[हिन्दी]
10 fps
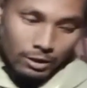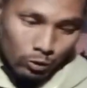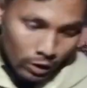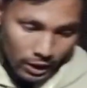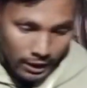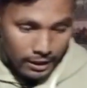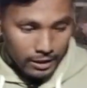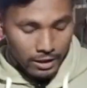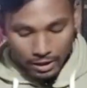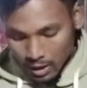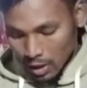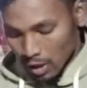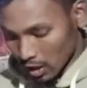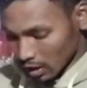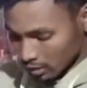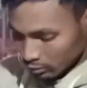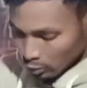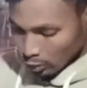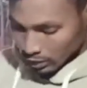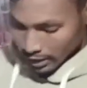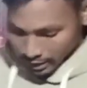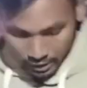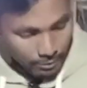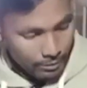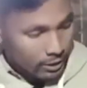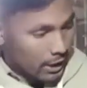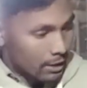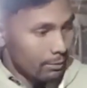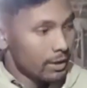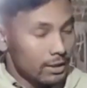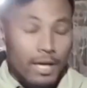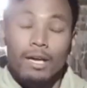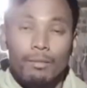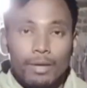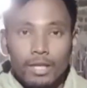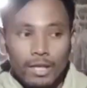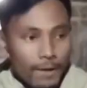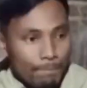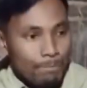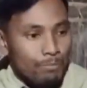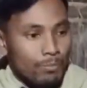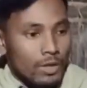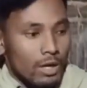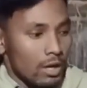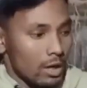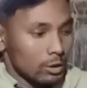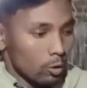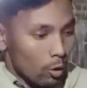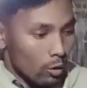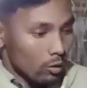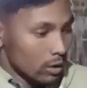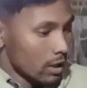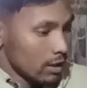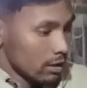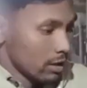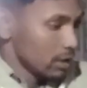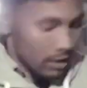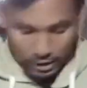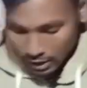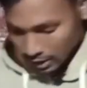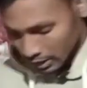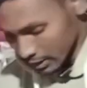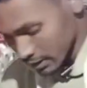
करें तो नेट दो तरीके का नेट मिलता है हमारे यहाँ दो तरीके का यानी कि